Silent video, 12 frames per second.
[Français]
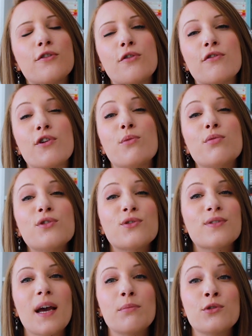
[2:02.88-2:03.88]
sauf qu'au bout de
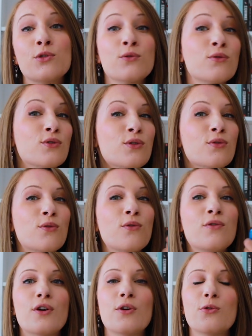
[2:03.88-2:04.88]
son capuchon se
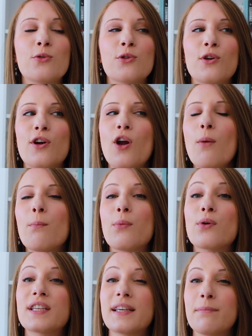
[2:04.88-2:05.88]
trouve une
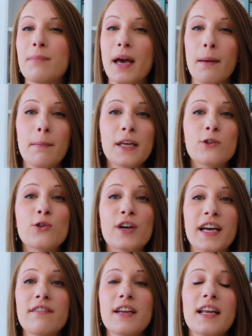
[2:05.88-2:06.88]
lampe qui permet de
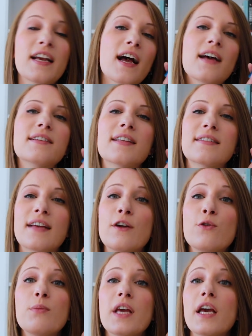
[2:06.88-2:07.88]
révéler grâce à sa
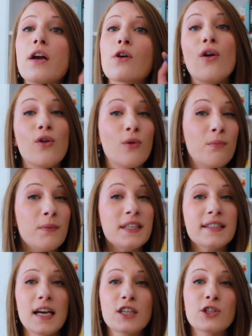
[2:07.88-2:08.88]
lumière le
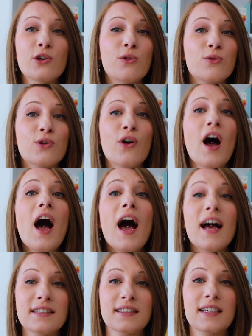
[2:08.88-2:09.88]
message que l'on aura
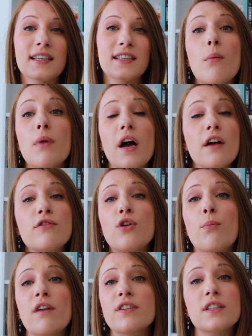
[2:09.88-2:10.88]
inscrit. Bref,
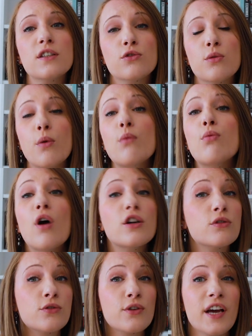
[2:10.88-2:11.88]
le parfait instrument pour
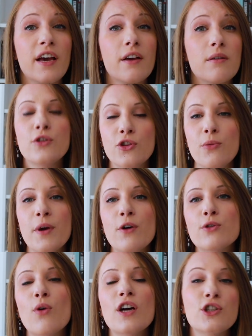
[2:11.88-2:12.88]
agent secret.
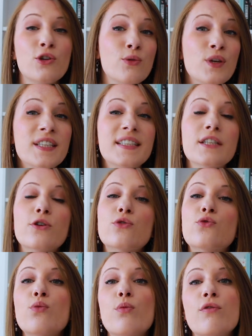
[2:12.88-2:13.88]
Numéro 3, je lui ai dit que
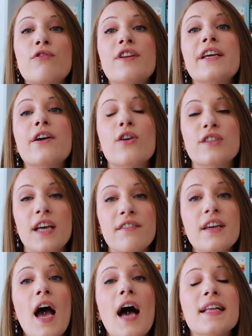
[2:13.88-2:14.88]
tout bon flic en
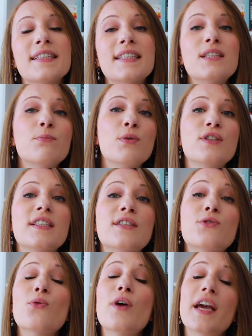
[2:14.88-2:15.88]
avait à
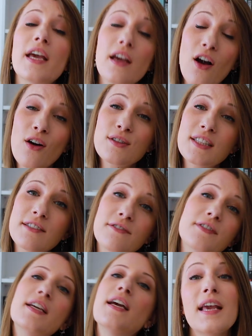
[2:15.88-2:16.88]
disposition et en
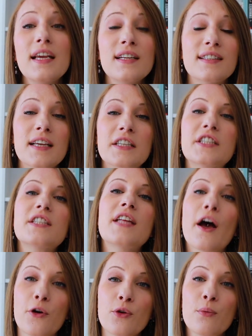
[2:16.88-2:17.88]
effet, il s'agit
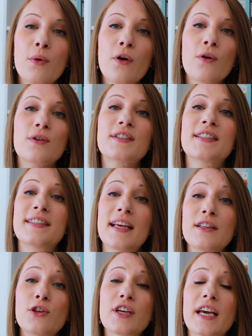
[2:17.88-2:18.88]
d'un ruban
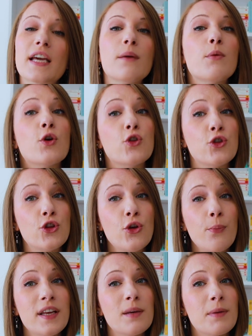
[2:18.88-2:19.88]
scène de crime,
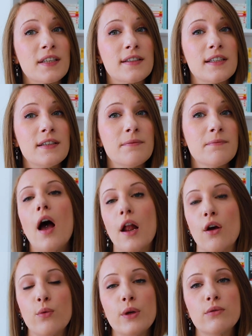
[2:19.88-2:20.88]
ne pas dépasser.
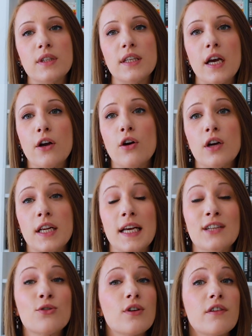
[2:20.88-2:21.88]
Alors oui, on est d'accord
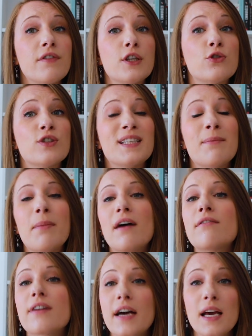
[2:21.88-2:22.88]
Claire, dans les faits, je sais
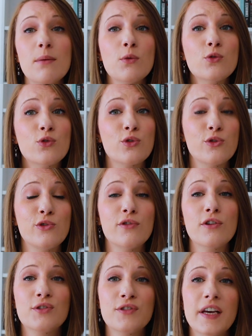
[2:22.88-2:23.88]
pas vraiment ce que tu
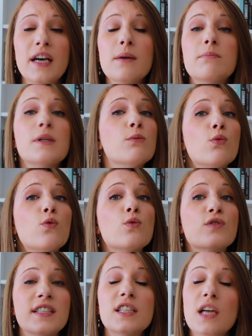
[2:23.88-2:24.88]
vas en faire, mais bon,
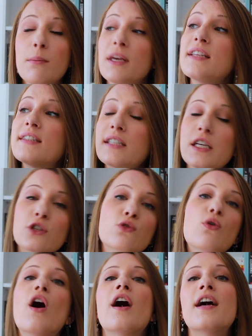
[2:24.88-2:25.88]
on sait jamais si un
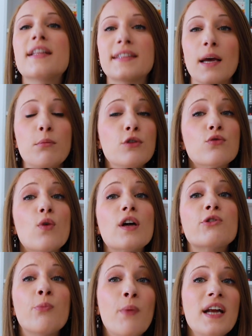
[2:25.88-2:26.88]
jour t'as
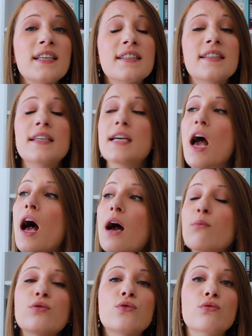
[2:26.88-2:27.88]
besoin de baliser
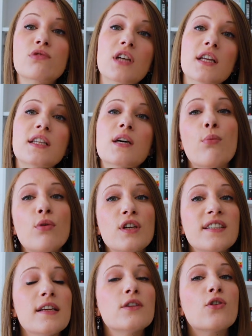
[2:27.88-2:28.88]
un bout de ton jardin pour
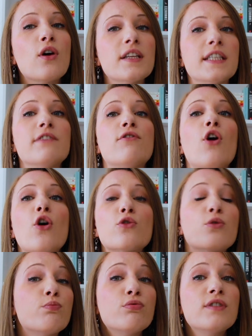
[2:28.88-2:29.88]
laisser le temps à tes fleurs
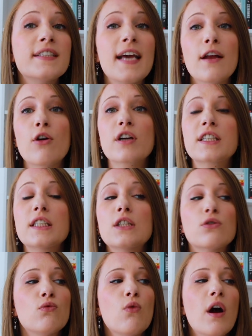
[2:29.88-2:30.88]
de pousser à leur
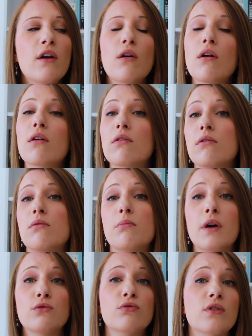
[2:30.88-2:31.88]
guise ou alors euh,
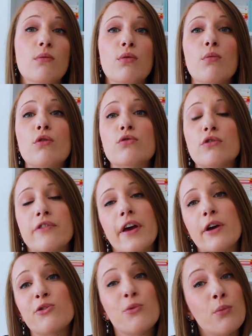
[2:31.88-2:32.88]
bah, tout simplement de
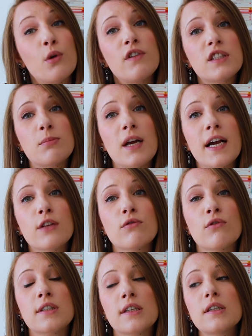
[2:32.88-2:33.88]
faire une mauvaise blague à
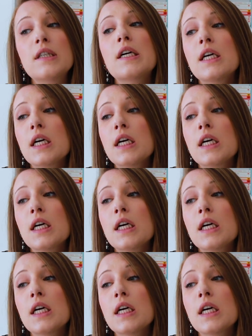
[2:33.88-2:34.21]
ton voisin,